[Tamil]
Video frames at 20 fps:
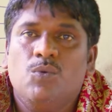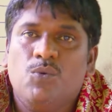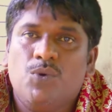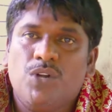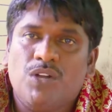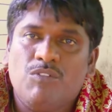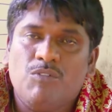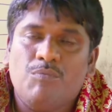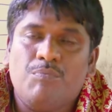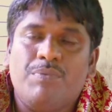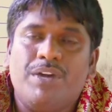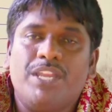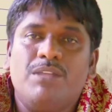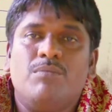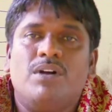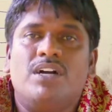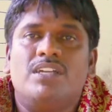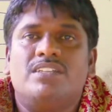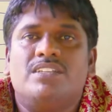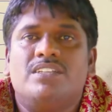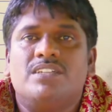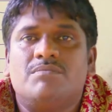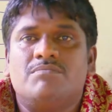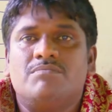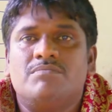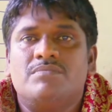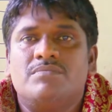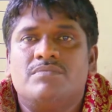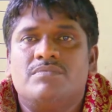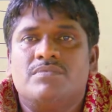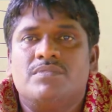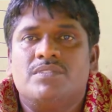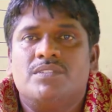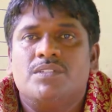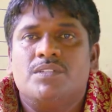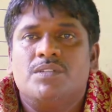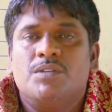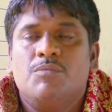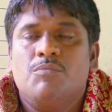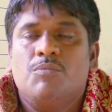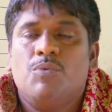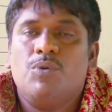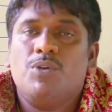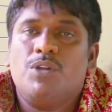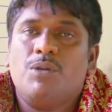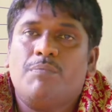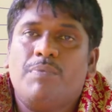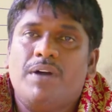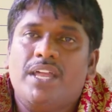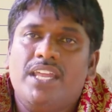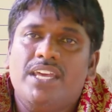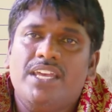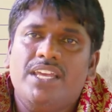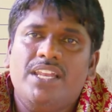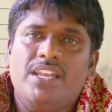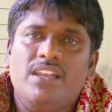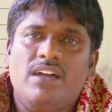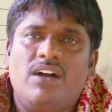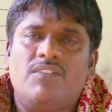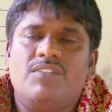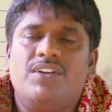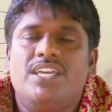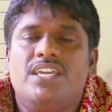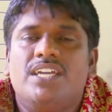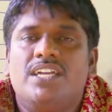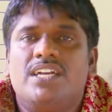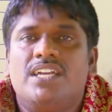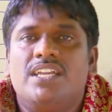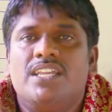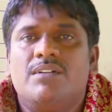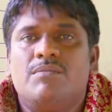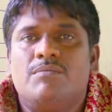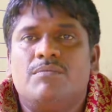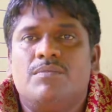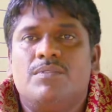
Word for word: உணவு பரிமாற்றம் போன்ற பல எல்லா விடயங்களிலும்